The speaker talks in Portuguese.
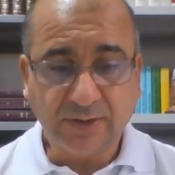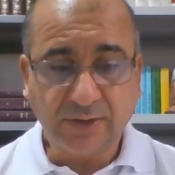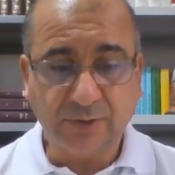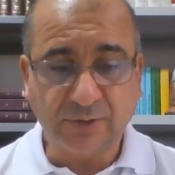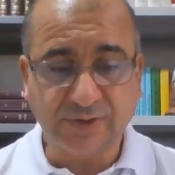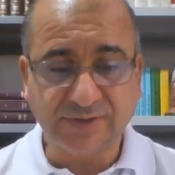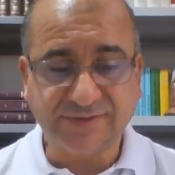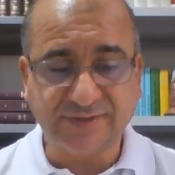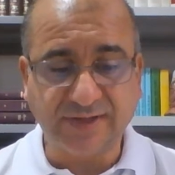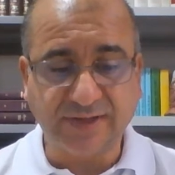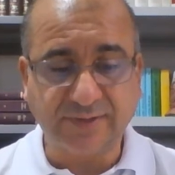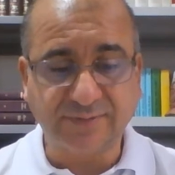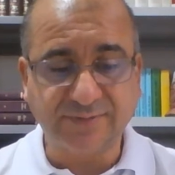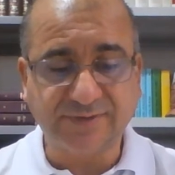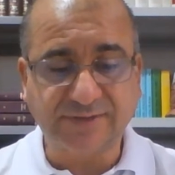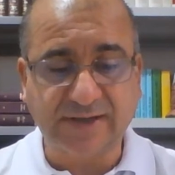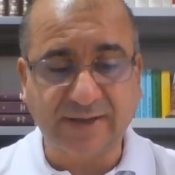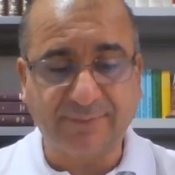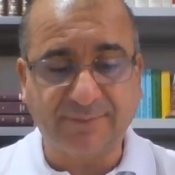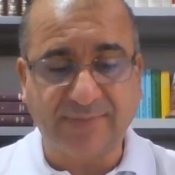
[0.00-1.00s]
nós
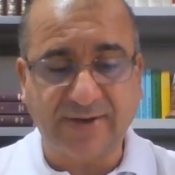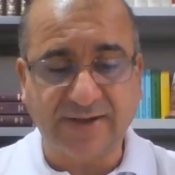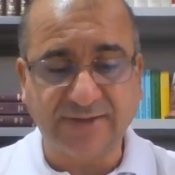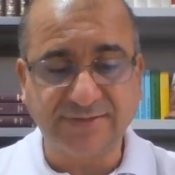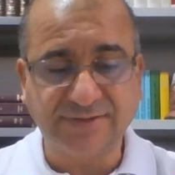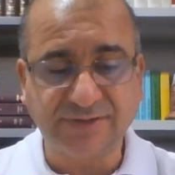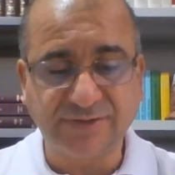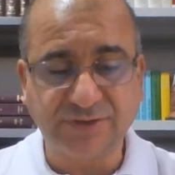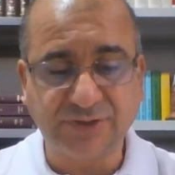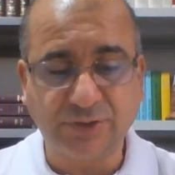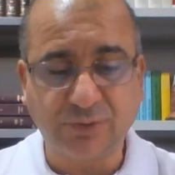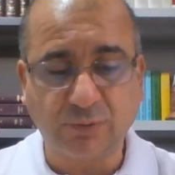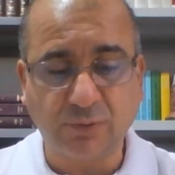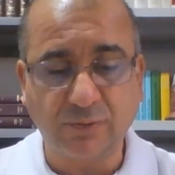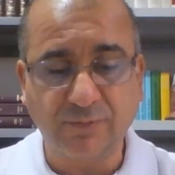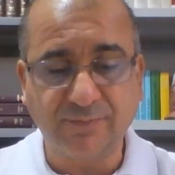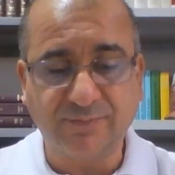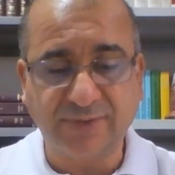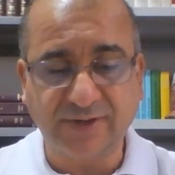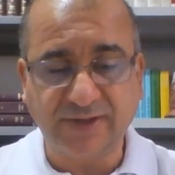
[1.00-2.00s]
seríamos capazes de
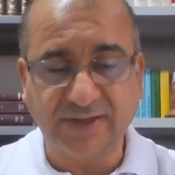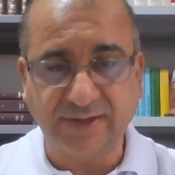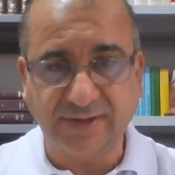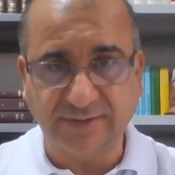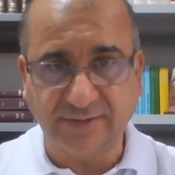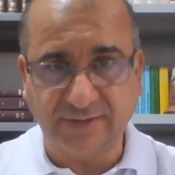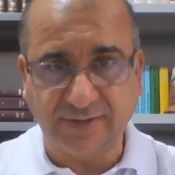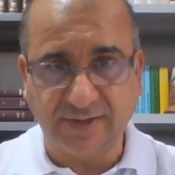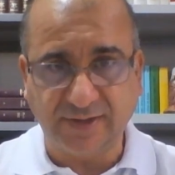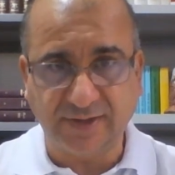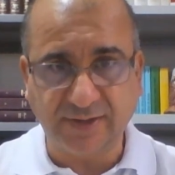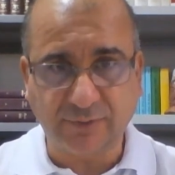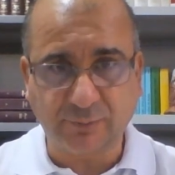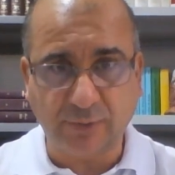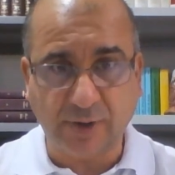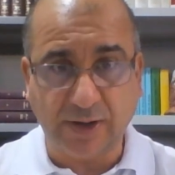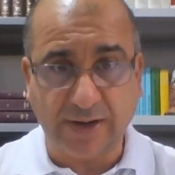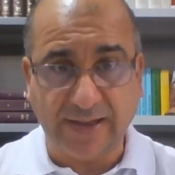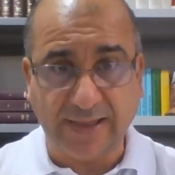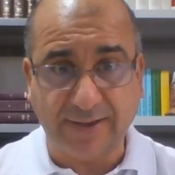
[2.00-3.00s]
compreender
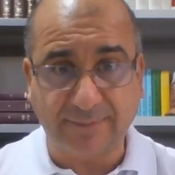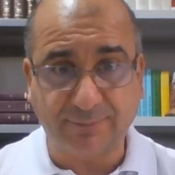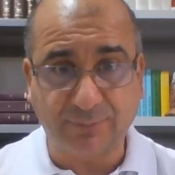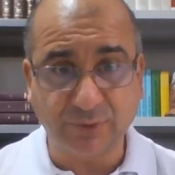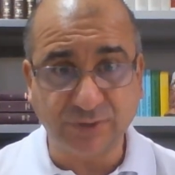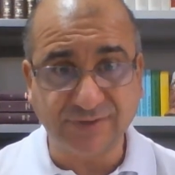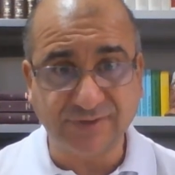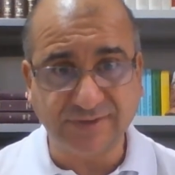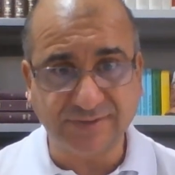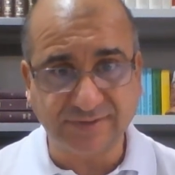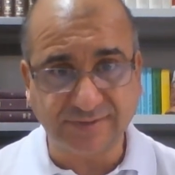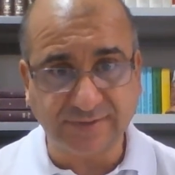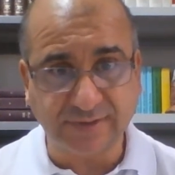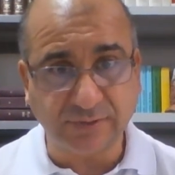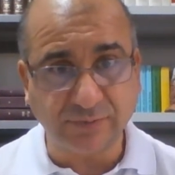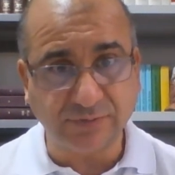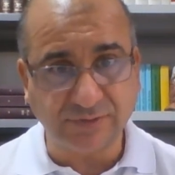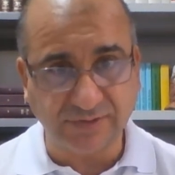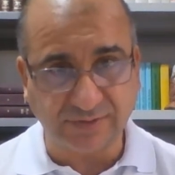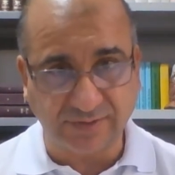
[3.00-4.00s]
qual é a
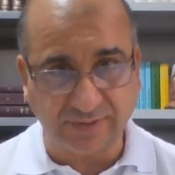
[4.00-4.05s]
posição de